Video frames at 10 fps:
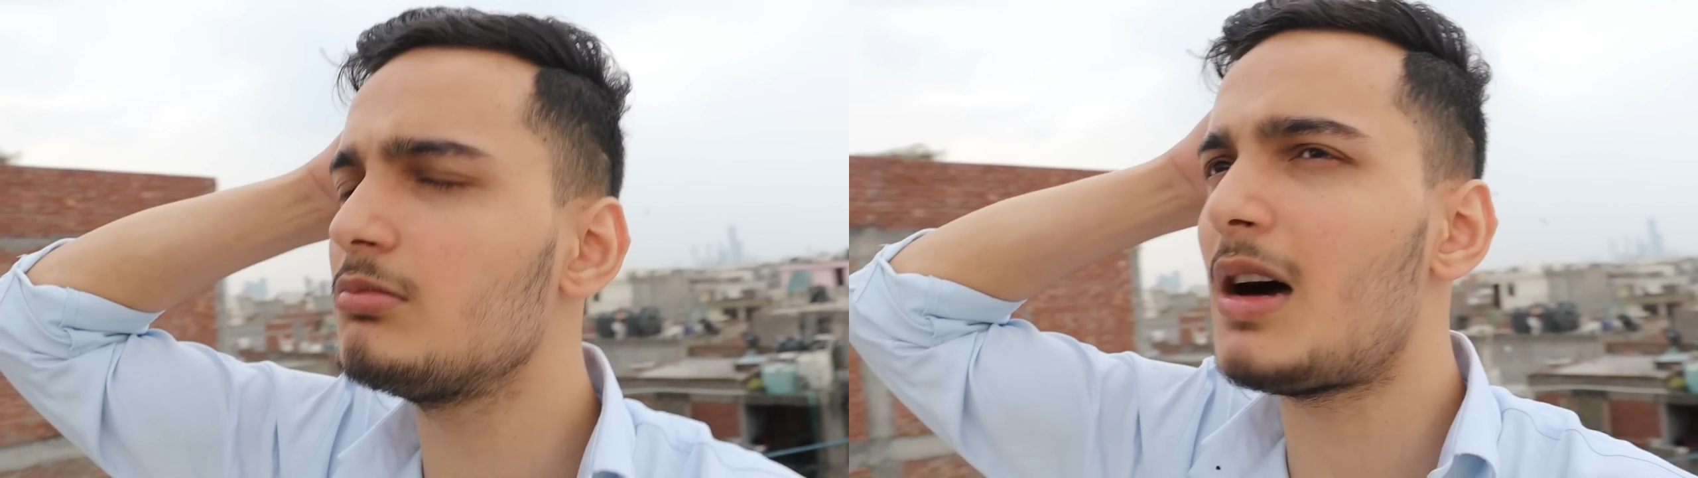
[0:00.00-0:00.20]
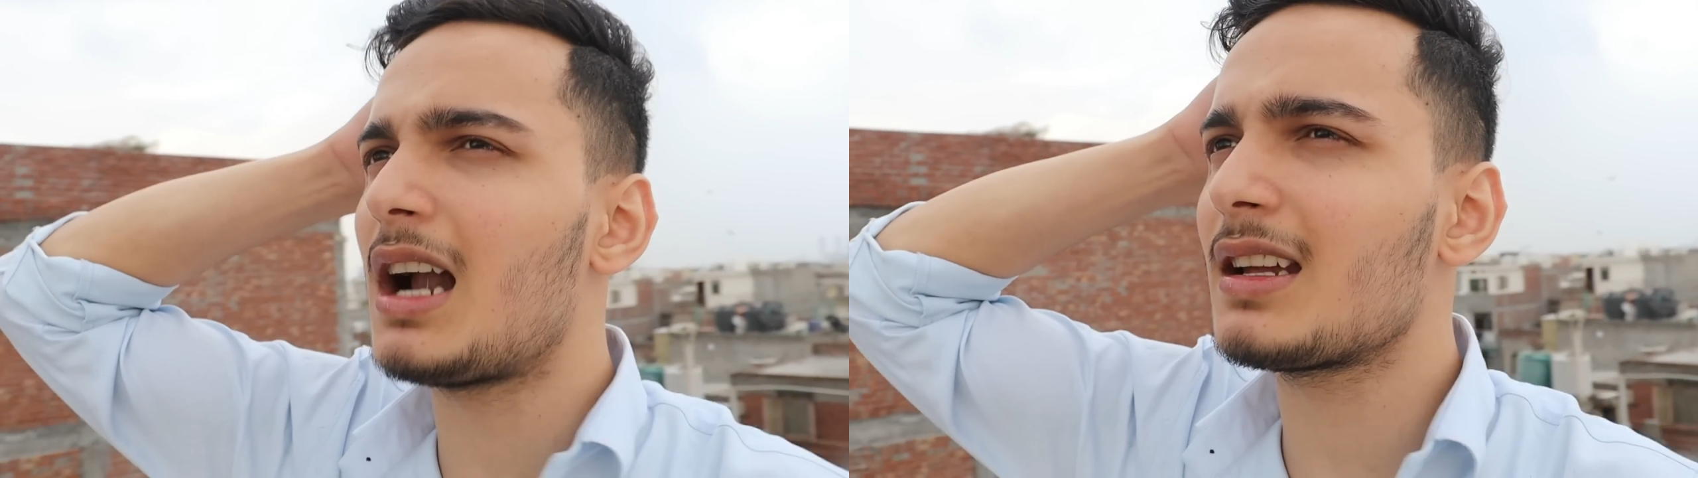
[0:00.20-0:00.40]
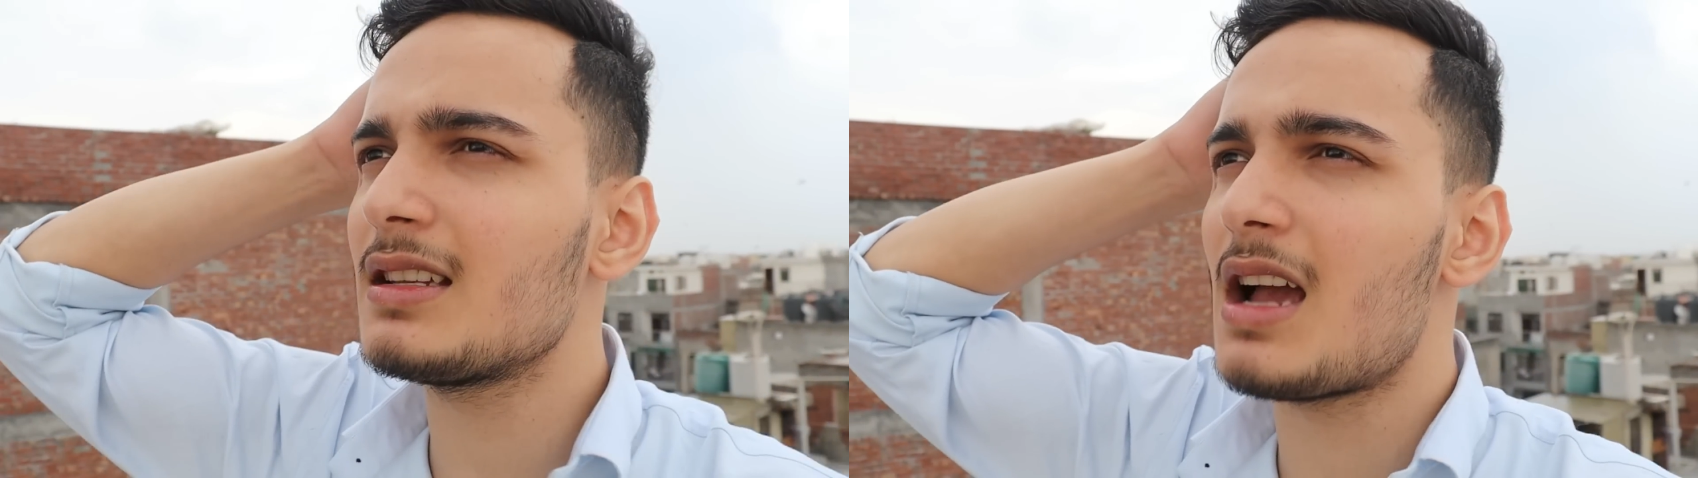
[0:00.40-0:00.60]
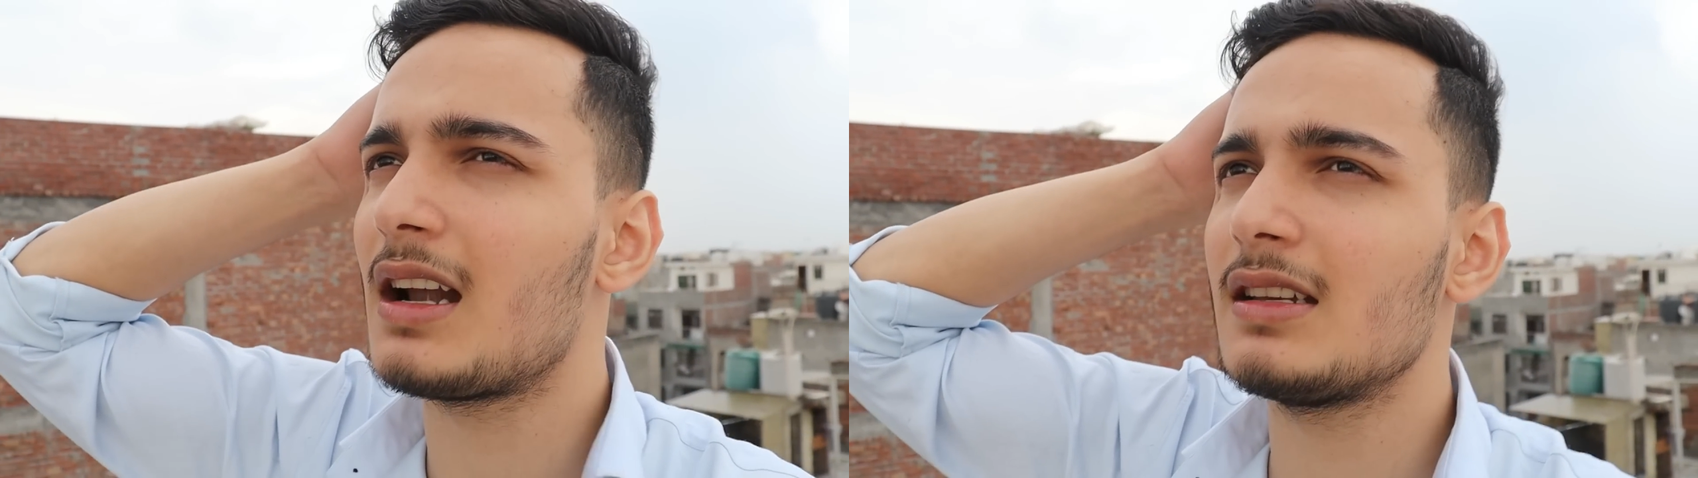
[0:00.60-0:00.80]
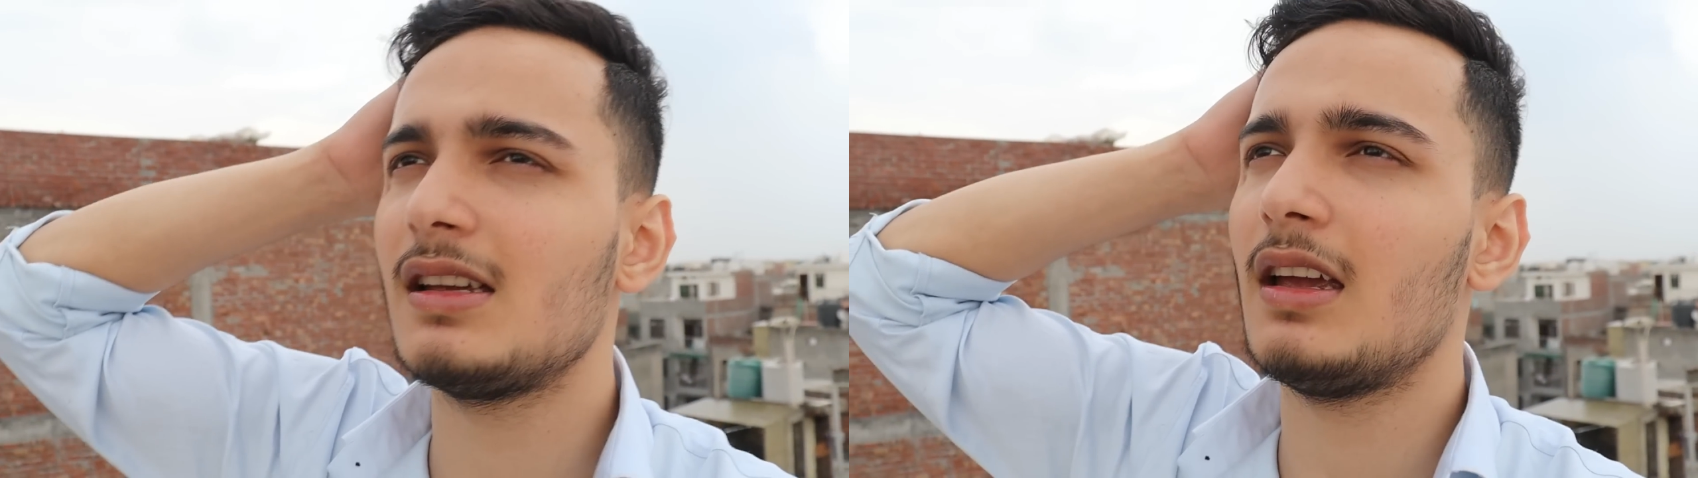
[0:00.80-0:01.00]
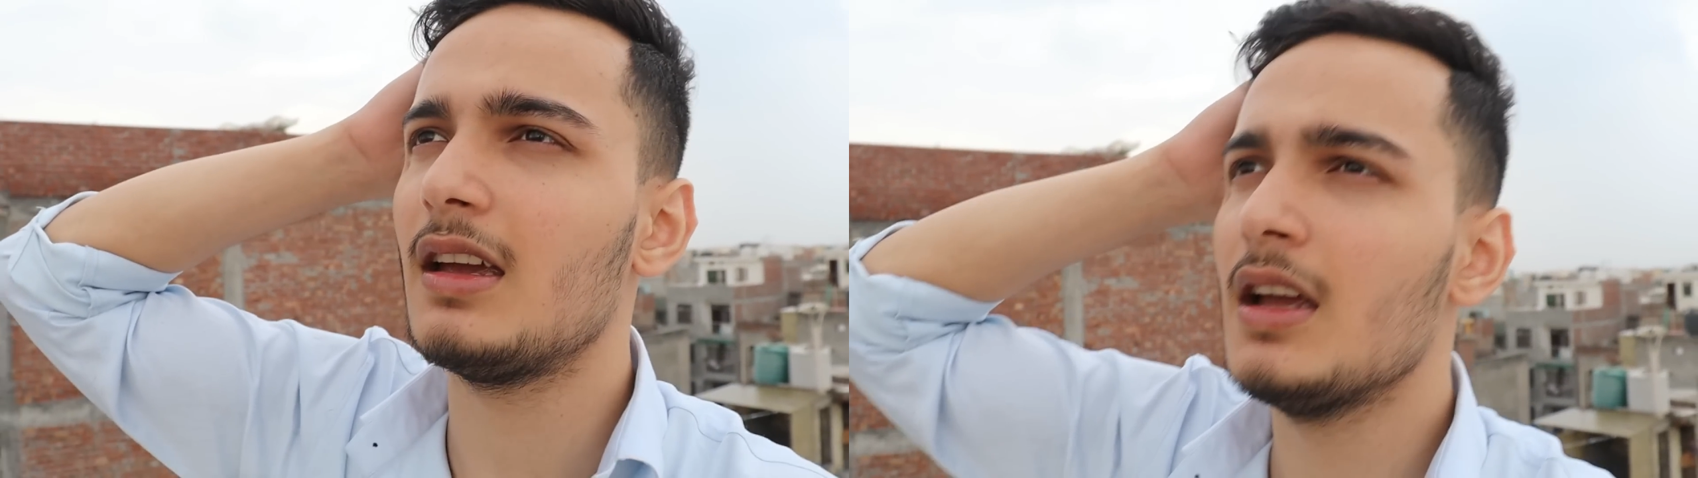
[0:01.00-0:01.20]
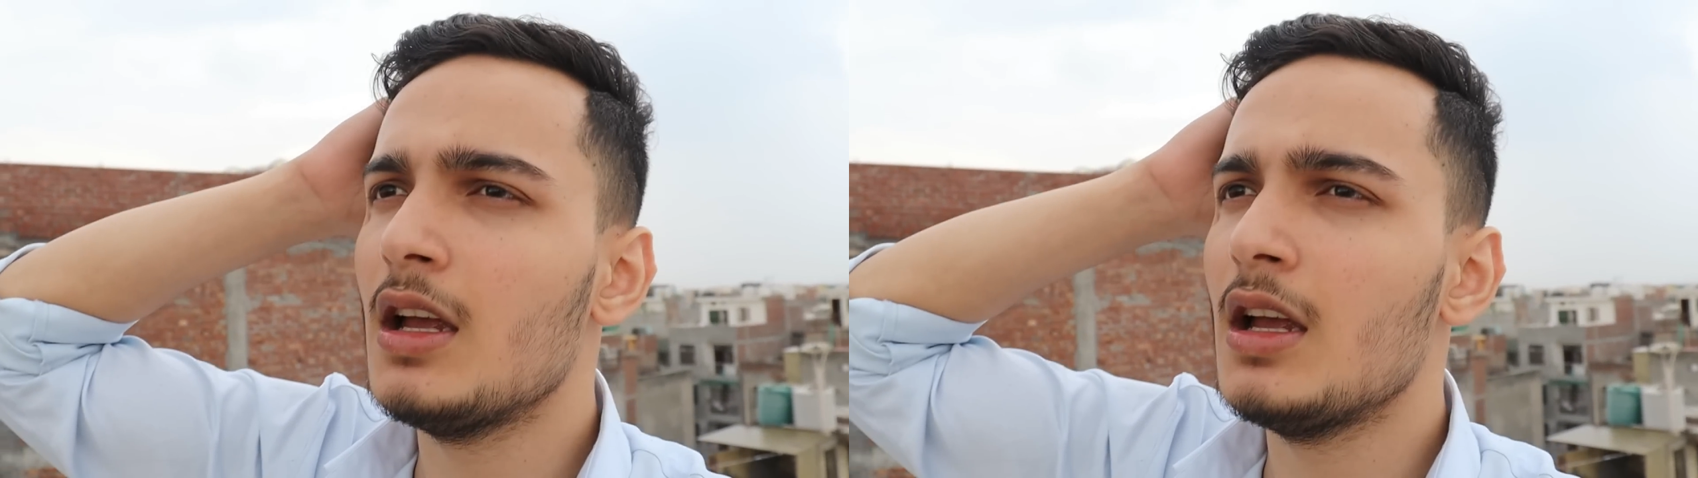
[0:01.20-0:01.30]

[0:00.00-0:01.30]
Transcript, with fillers: मार के जा रही है